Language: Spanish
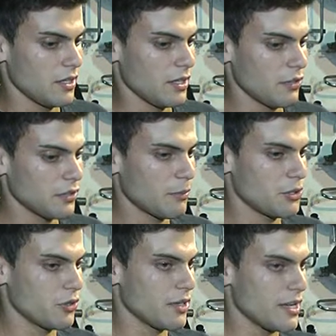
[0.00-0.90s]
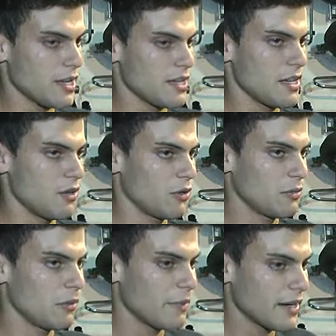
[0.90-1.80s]
en otra me choqué y en la
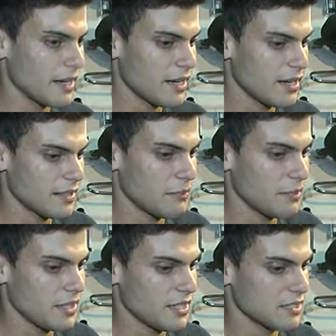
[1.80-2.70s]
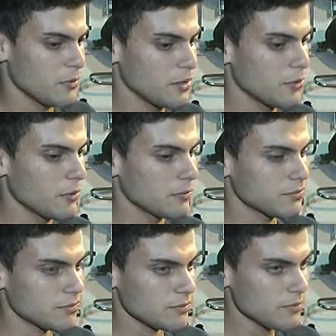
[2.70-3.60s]
última manga terminé séptimo,
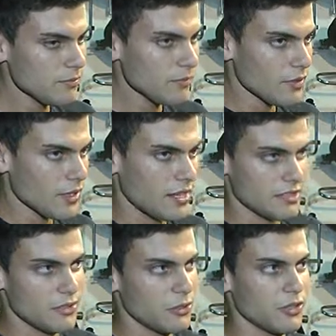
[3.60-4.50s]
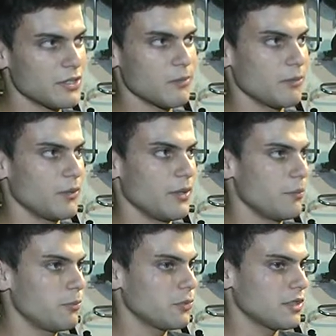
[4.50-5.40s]
haciendo el tiempo
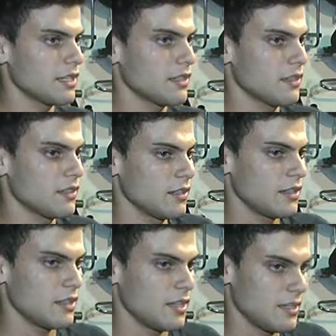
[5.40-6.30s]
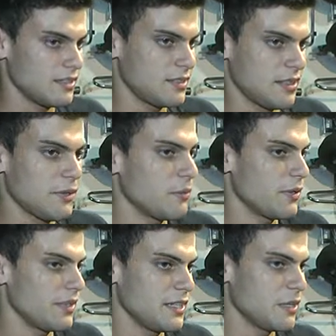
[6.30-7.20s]
de punta.
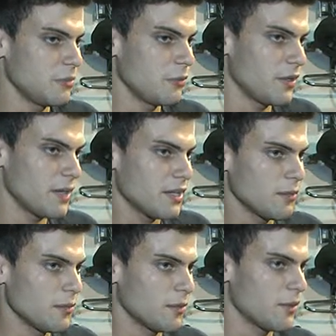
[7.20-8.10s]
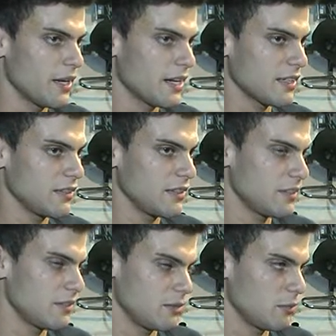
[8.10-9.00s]
Sabíamos que teníamos buen ritmo, buen
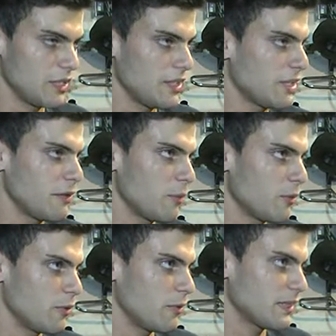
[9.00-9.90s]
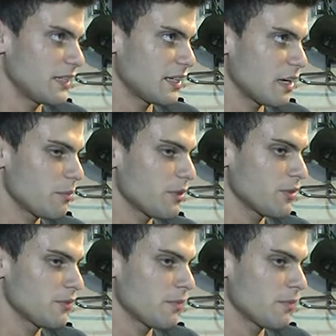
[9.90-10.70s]
karting, eh, íbamos bastante rápido.